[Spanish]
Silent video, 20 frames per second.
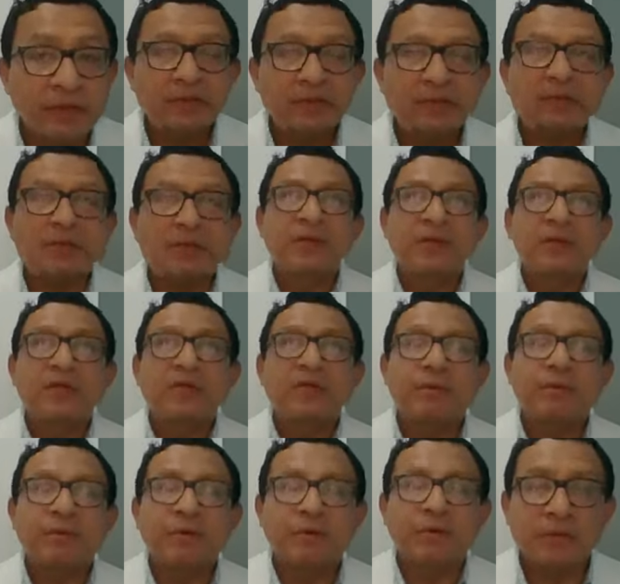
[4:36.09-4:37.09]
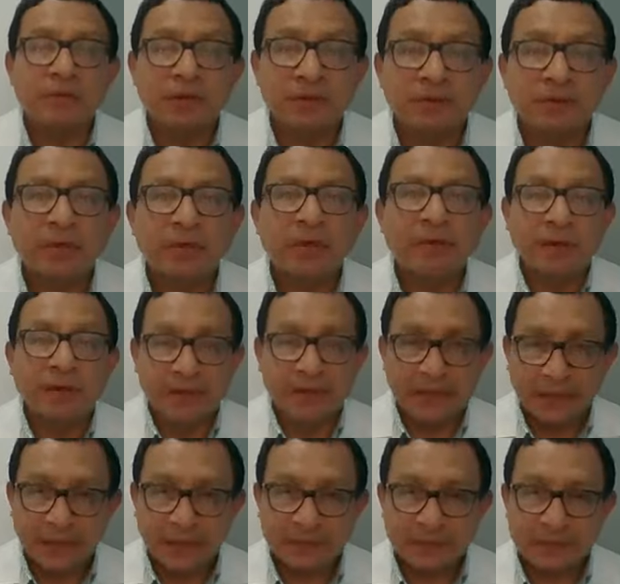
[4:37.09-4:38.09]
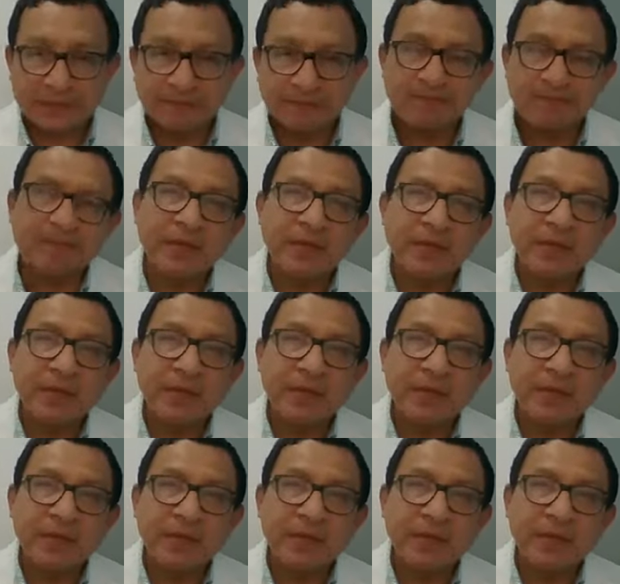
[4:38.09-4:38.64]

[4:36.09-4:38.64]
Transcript: virus y por otro tipo de bacterias.